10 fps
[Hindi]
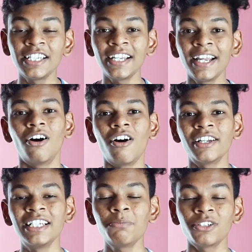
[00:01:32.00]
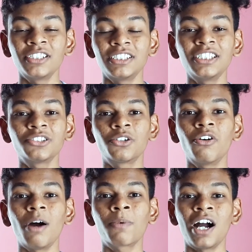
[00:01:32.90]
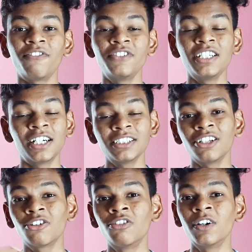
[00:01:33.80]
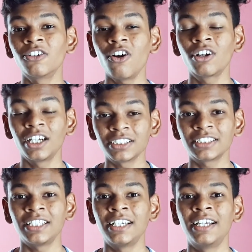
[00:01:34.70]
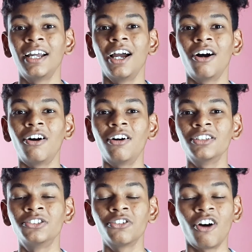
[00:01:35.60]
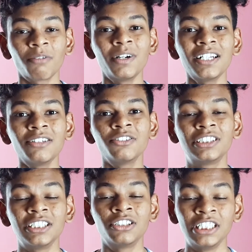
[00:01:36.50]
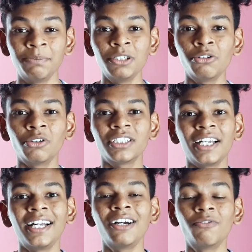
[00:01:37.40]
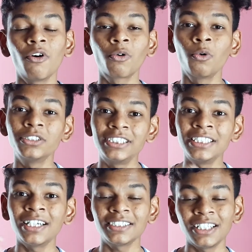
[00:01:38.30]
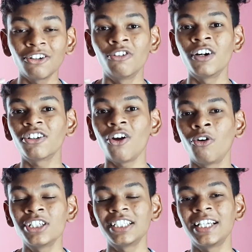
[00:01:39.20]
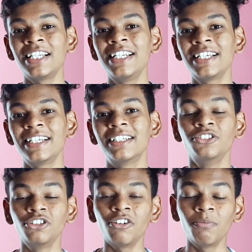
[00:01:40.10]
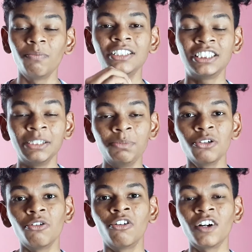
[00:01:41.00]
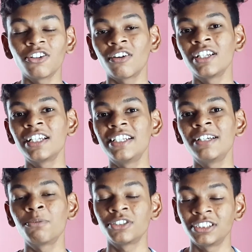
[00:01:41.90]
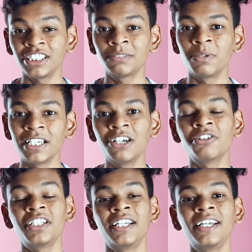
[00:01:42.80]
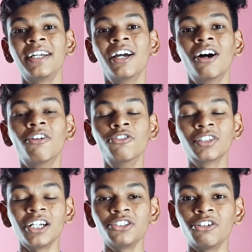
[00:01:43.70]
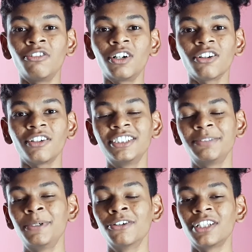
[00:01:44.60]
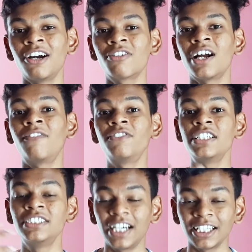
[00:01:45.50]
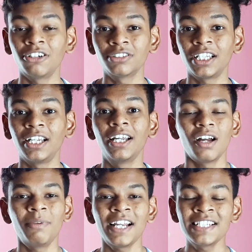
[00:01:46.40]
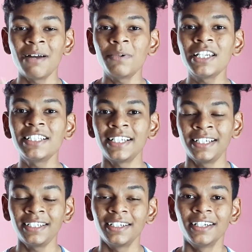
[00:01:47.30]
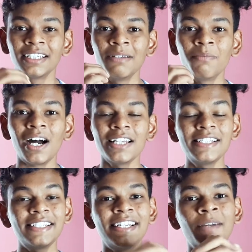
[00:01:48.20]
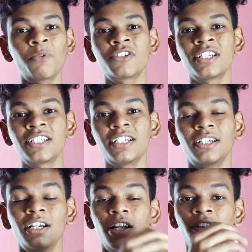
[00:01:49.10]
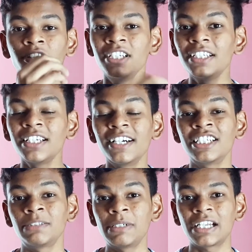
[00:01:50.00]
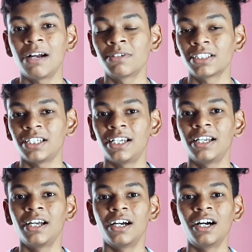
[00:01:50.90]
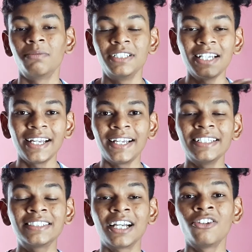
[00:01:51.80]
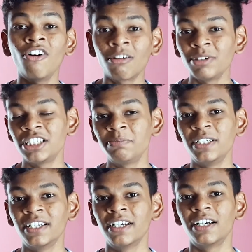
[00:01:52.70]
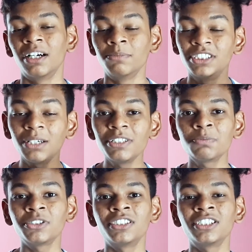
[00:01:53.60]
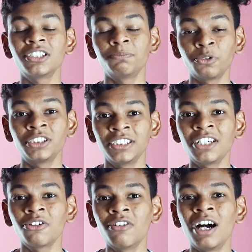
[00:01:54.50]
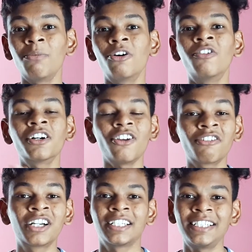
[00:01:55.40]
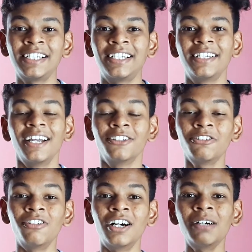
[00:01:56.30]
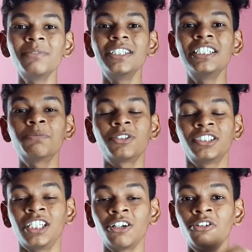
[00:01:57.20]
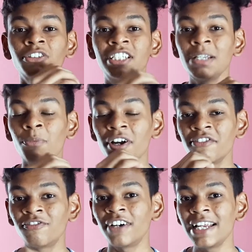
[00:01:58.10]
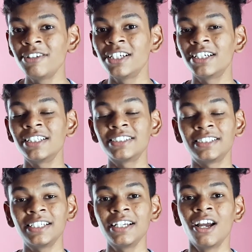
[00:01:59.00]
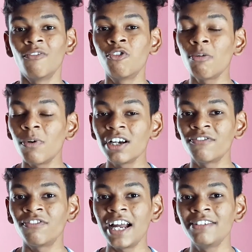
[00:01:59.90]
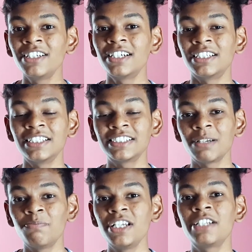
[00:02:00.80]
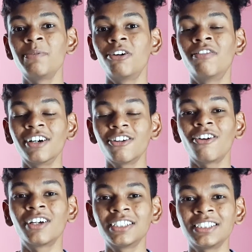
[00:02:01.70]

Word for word: लिए और इन प्रोसेसर्स को इसको आप काफ़ी हद तक ओवरक्लॉक कर सकते हैं और जो नॉर्मल सीपीयू होता है वो कुछ ही हद तक ओवरक्लॉक हो जाता है लेकिन जो सीपीयू ओवरक्लॉकिंग के लिए प्रोसेसर्स बने होते हैं उनका जो ओवरक्लॉकिंग स्पीड होता है वो काफ़ी ज़्यादा होता है अब एक एग्जाम्पल लेते हैं कि मान लीजिए एक प्रोसेसर थ्री गीगा पे काम करता है अब ये है इसका नॉर्मल स्पीड अब जब इस प्रोसेसर प्रोसेसर को हम ओवरक्लॉक करते हैं तो हम इस प्रोसेसर को 3.5 पॉइंट से 4.5 पॉइंट के बीच में ओवरक्लॉक कर